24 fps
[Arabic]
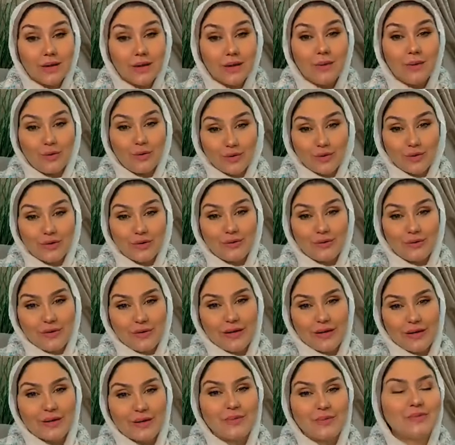الساعه أربعة ونص
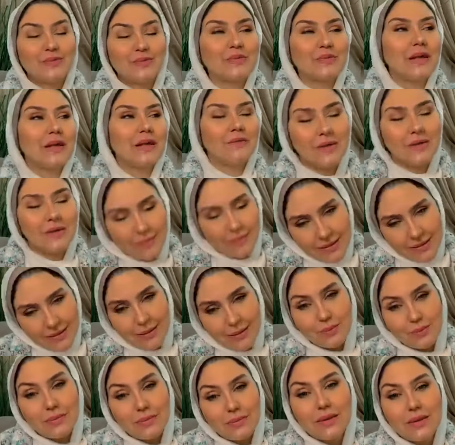الفجر انا
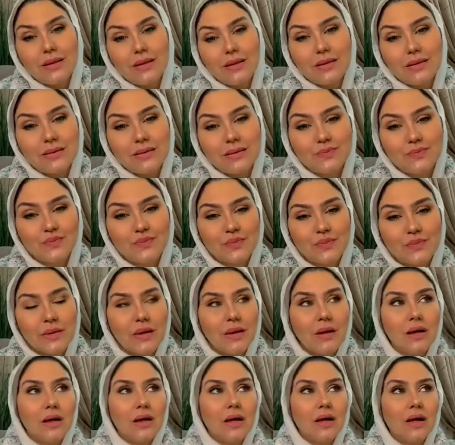بنام آه.
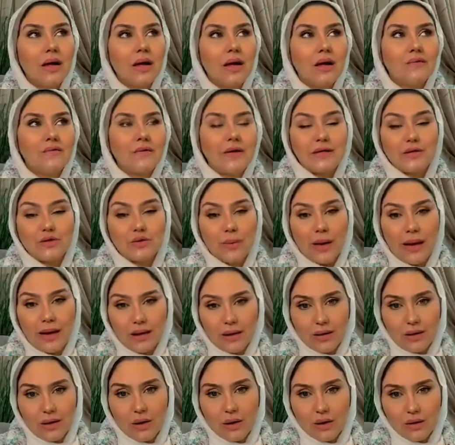فقيسوا بقى
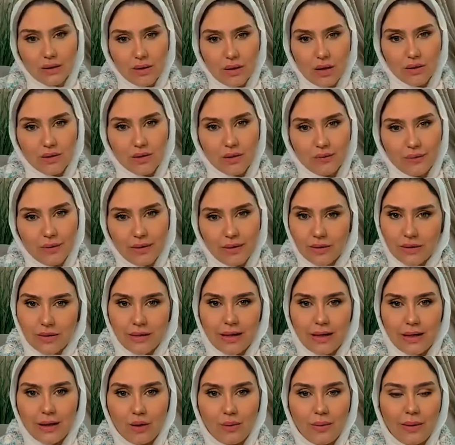على العلاقات العاطفيه
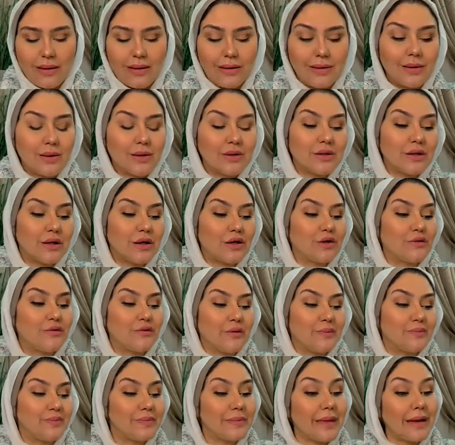تخيلوا بقى العلاقات
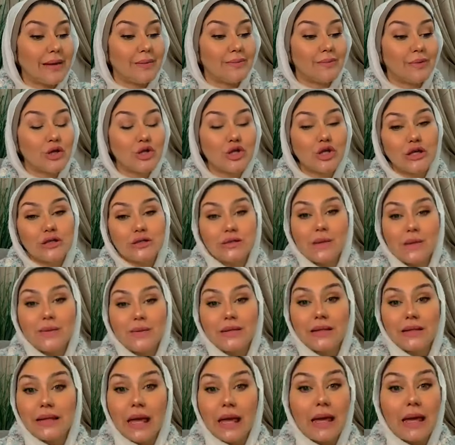العاطفيه طيب الشخص ده
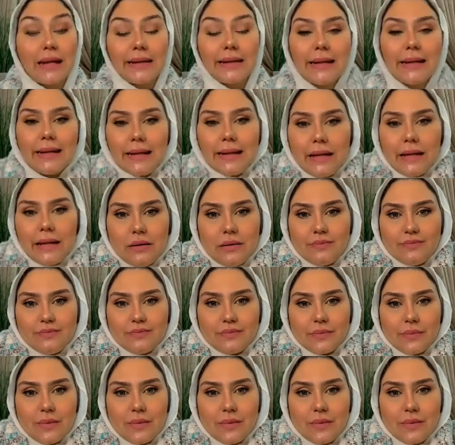بيتجاهلني ليه